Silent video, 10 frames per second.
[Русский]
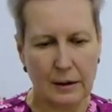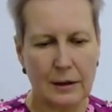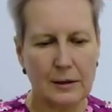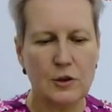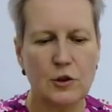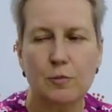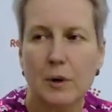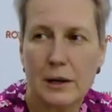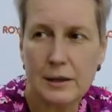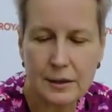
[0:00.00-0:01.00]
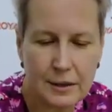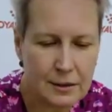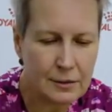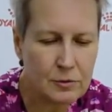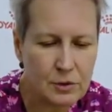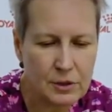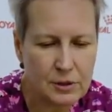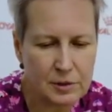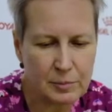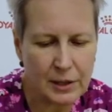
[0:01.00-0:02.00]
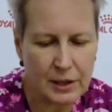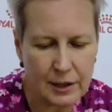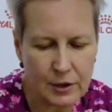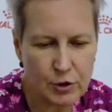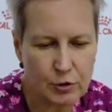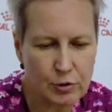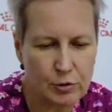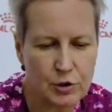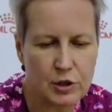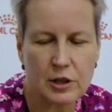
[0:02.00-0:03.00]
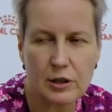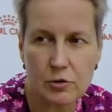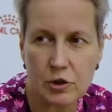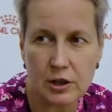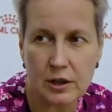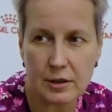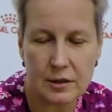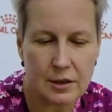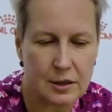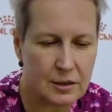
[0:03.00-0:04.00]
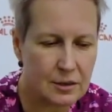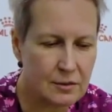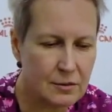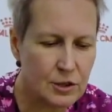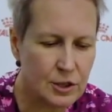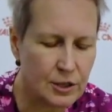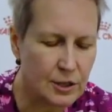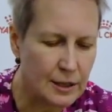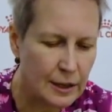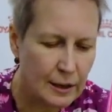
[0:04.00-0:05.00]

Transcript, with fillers: Они еще маленькие, у них пока еще не очень хорошая координация движений.